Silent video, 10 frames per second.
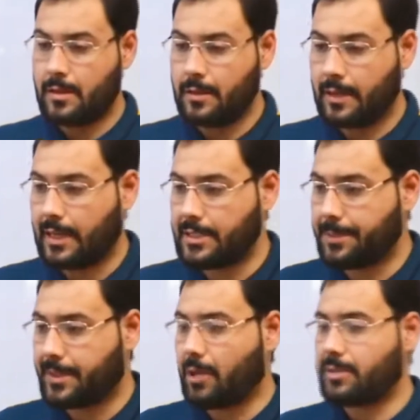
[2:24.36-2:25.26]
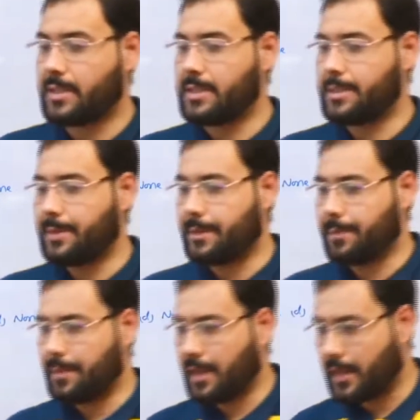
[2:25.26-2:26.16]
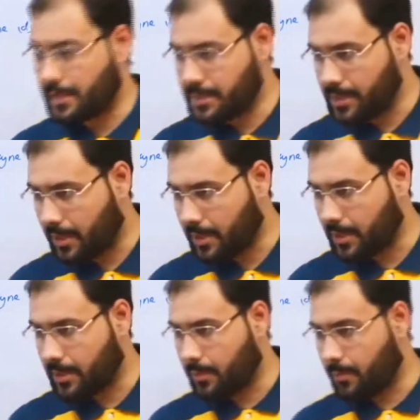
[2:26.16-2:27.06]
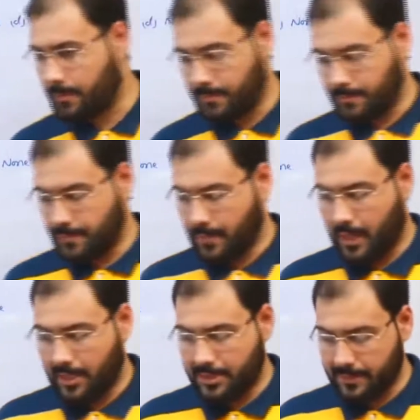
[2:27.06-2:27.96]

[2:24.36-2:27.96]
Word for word: हाँ जी बताओ जल्दी से बेटा फिर मैं लेक्चर स्टार्ट कर देता हूँ हाँ जी